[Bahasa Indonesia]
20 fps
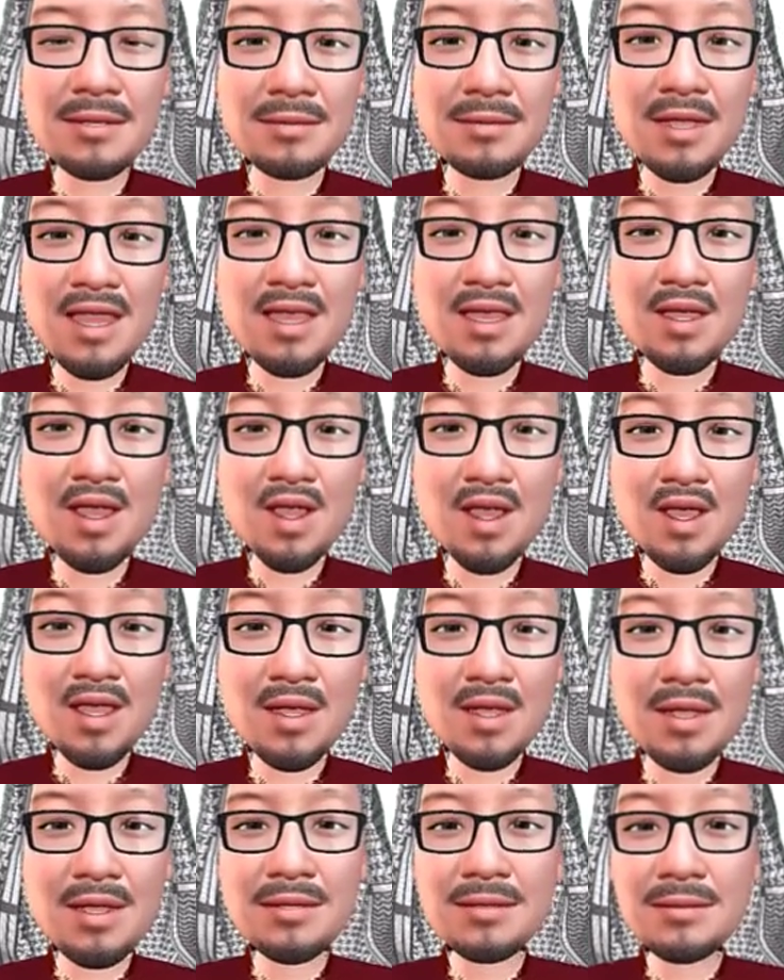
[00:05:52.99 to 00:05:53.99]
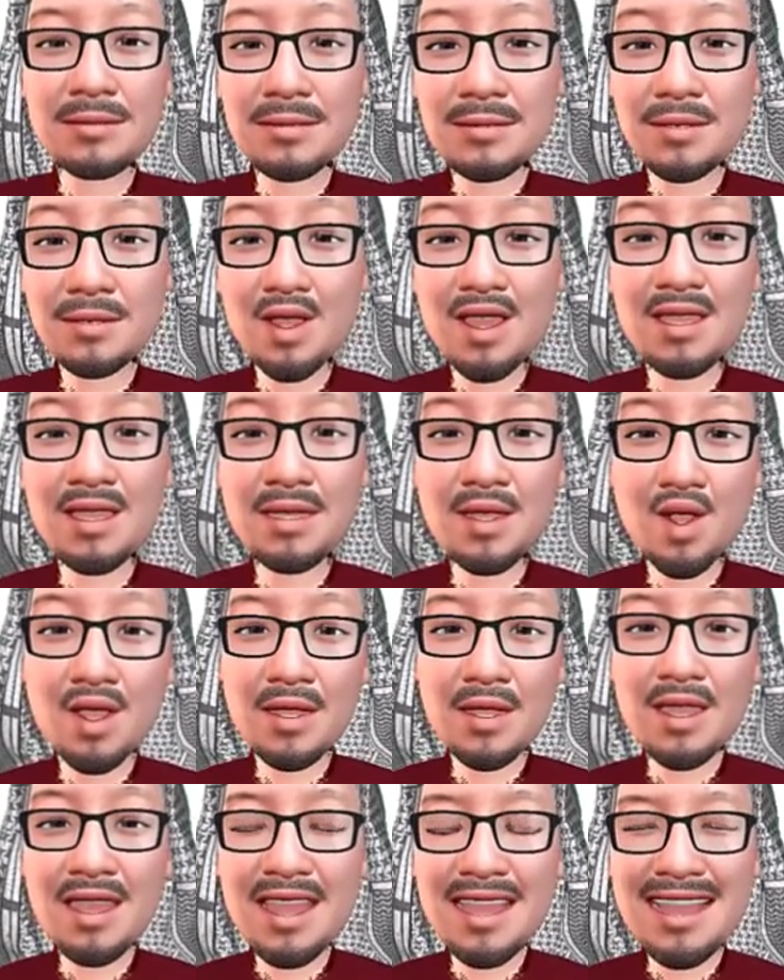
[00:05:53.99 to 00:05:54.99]
Kalau
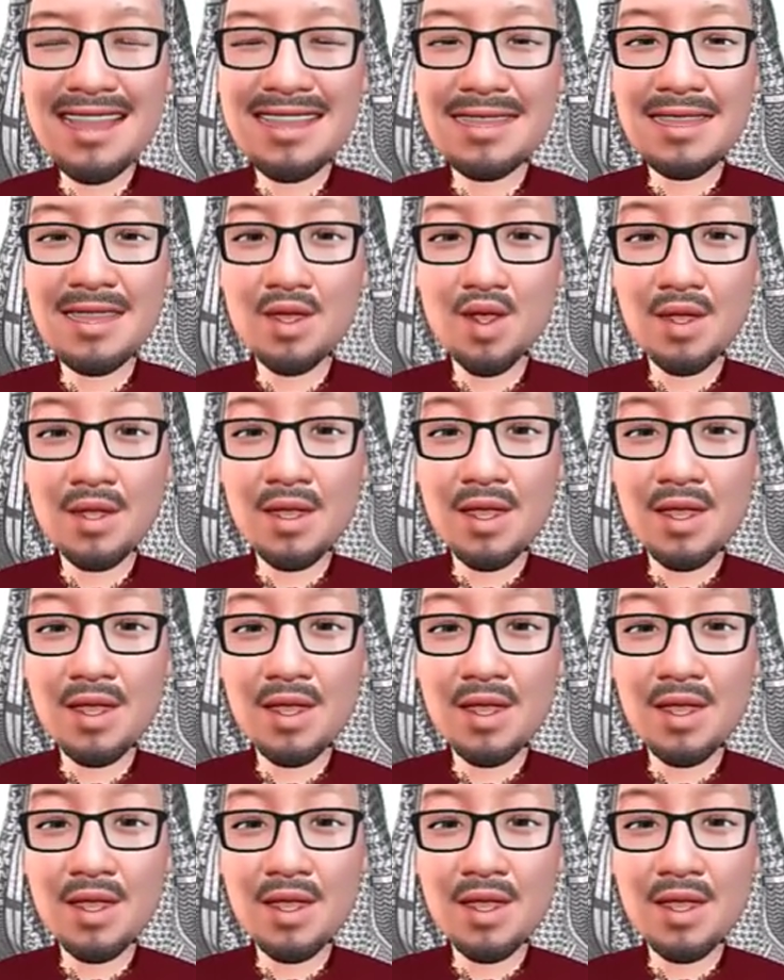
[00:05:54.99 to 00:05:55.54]
manutnya itu